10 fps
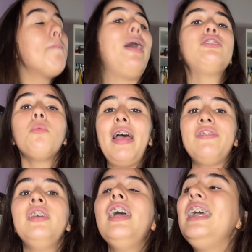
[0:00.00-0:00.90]
mas o
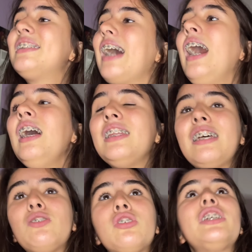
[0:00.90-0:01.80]
Messi está na
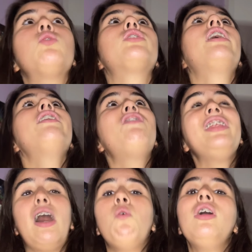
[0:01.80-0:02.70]
sua segunda
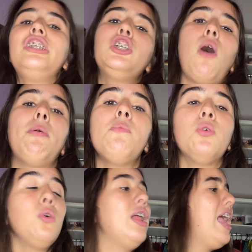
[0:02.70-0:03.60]
final de Copa do
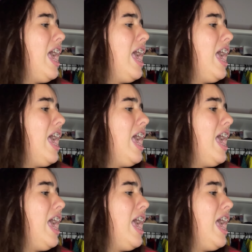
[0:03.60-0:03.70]
Mundo.